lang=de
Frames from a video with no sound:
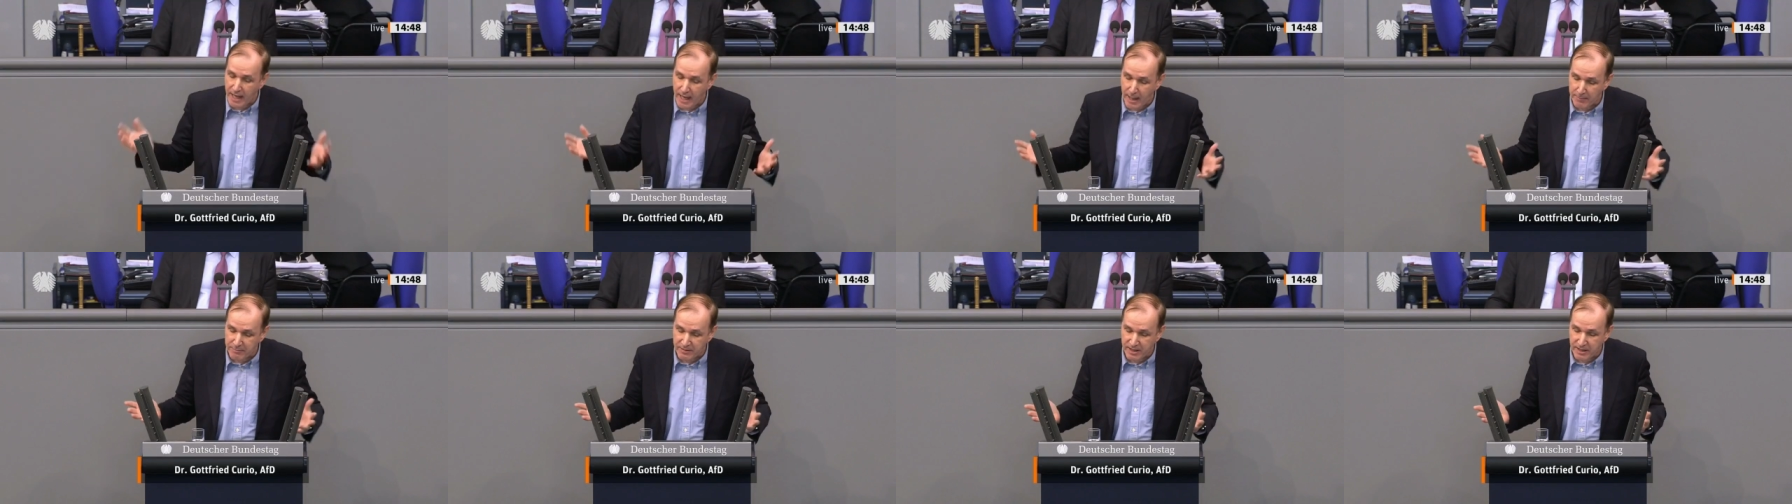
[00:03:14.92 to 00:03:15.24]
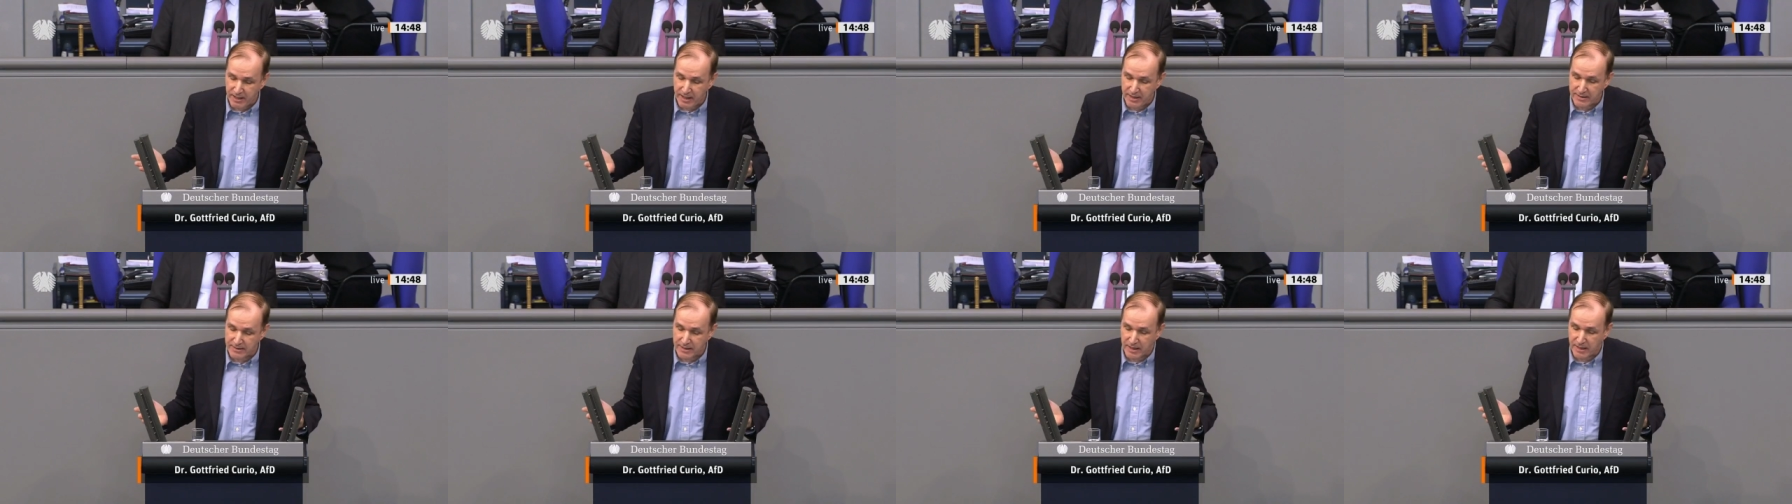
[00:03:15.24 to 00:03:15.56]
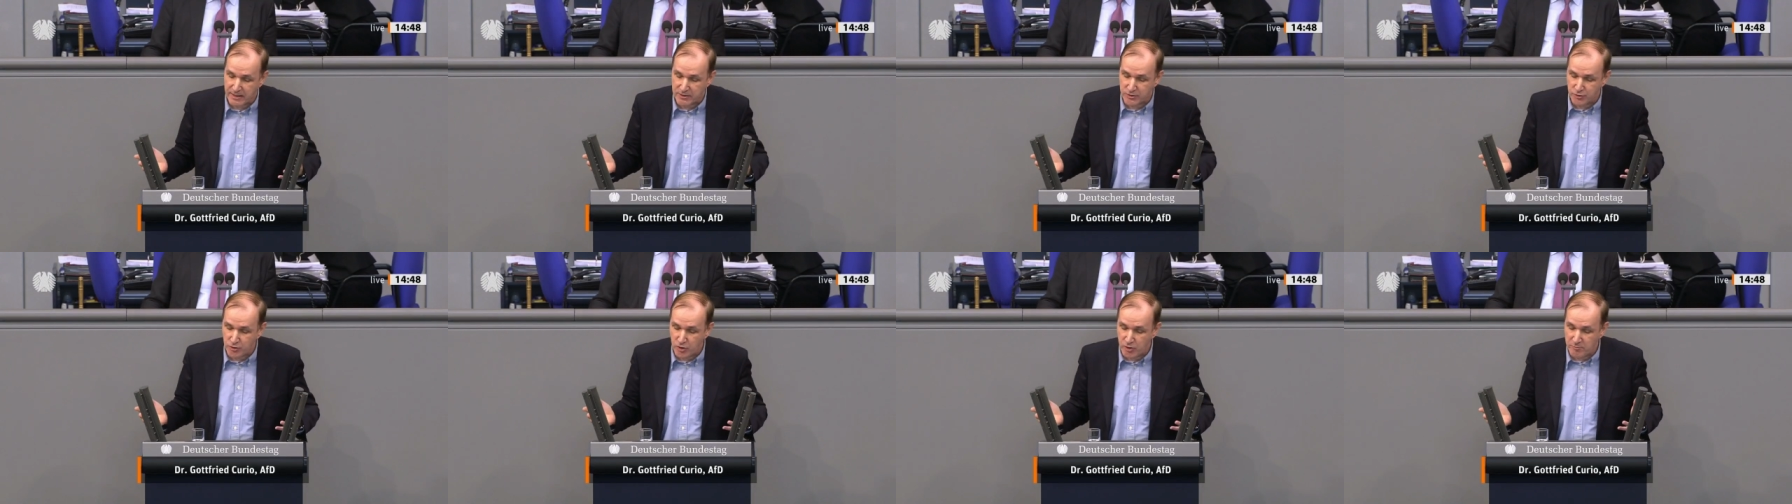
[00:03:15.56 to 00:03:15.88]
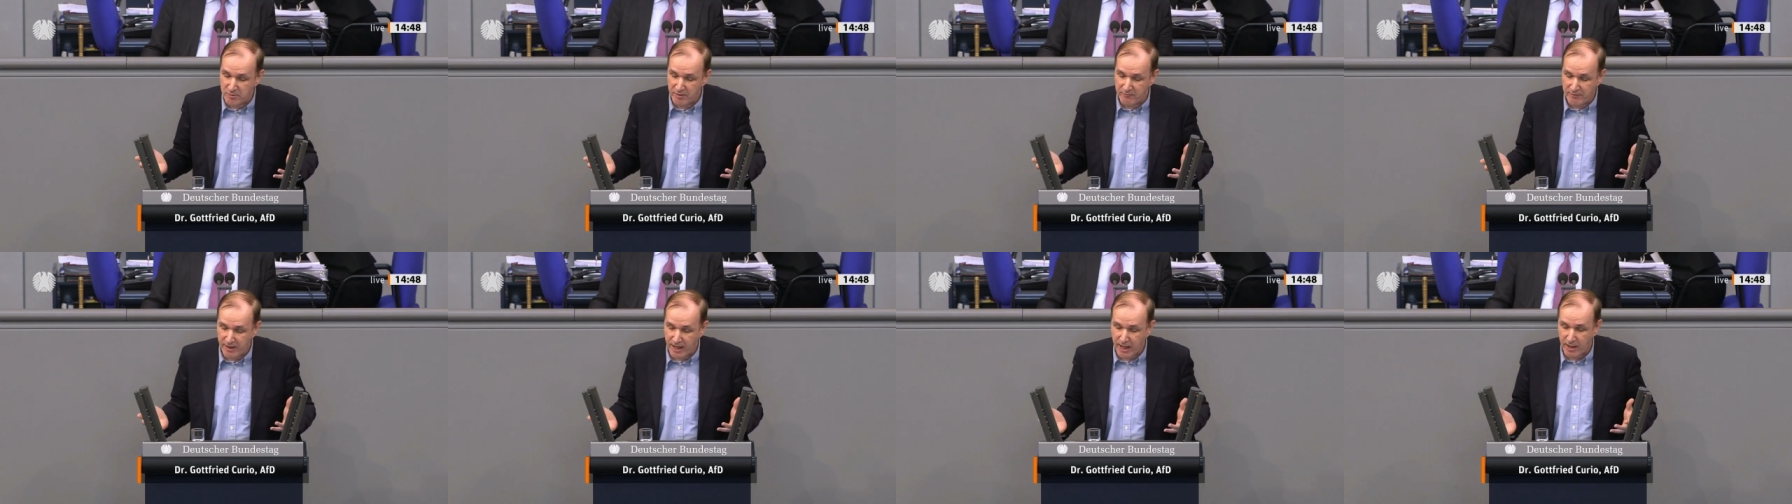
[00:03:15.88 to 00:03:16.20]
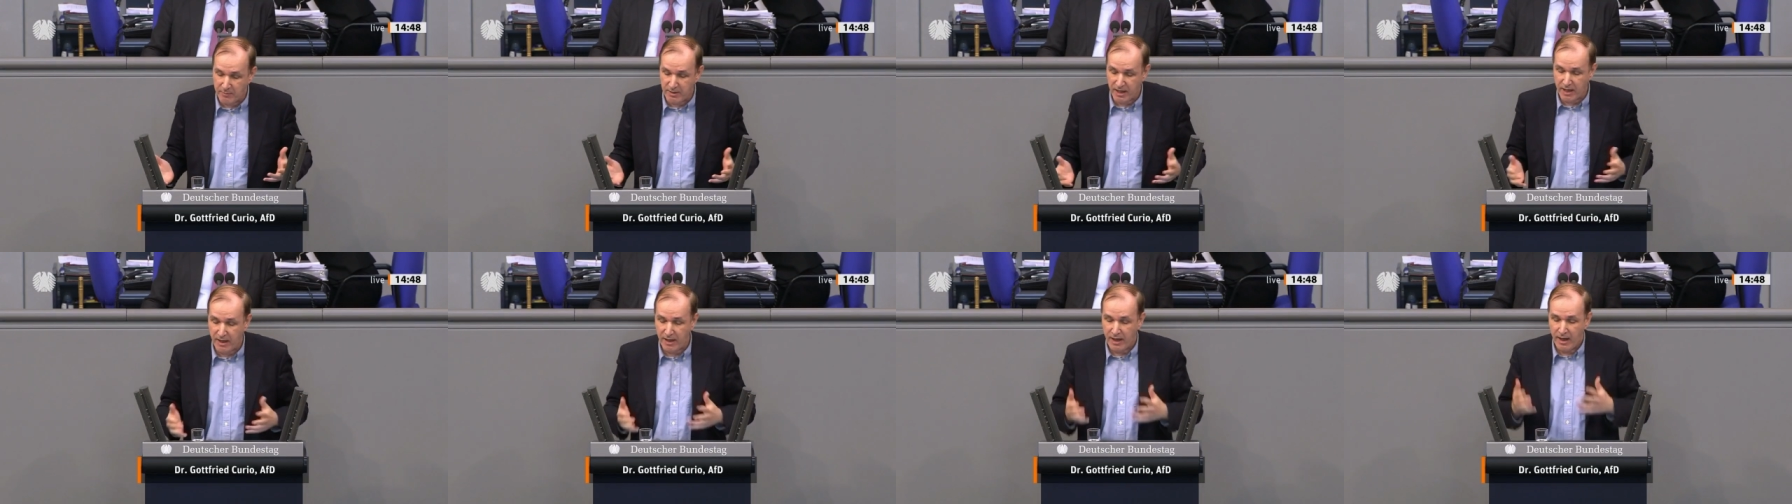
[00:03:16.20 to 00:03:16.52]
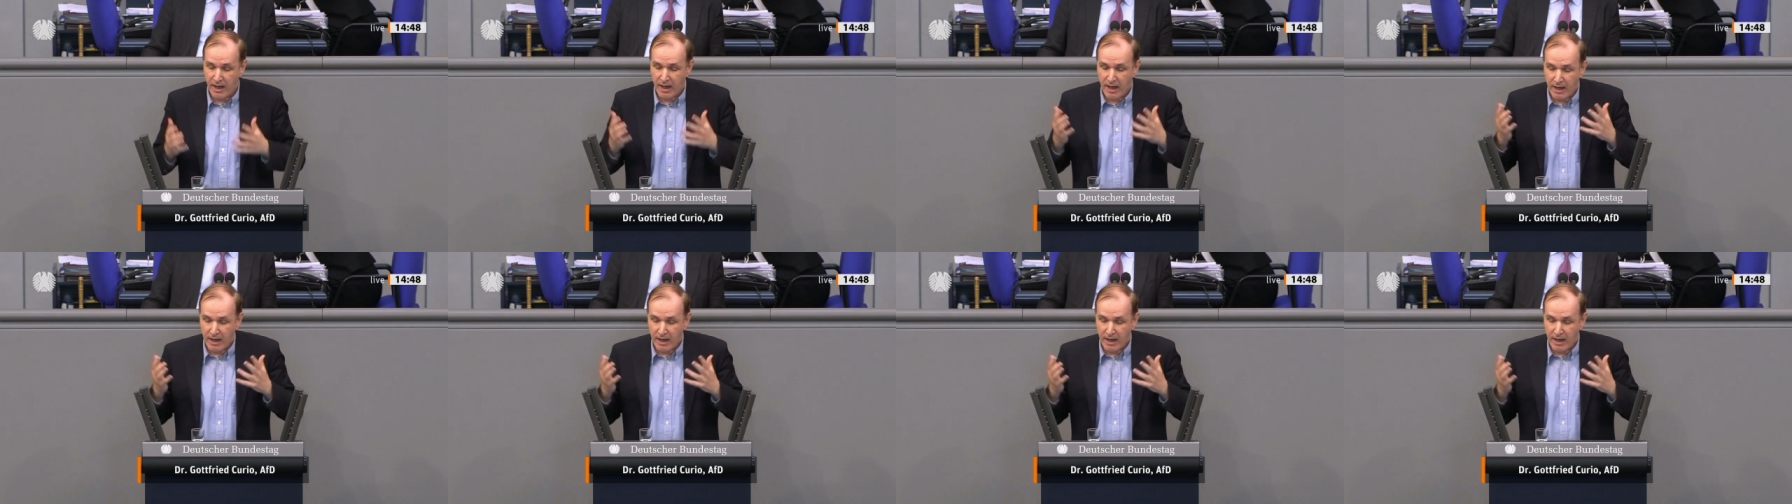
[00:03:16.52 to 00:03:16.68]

abgelehnter Asylbewerber,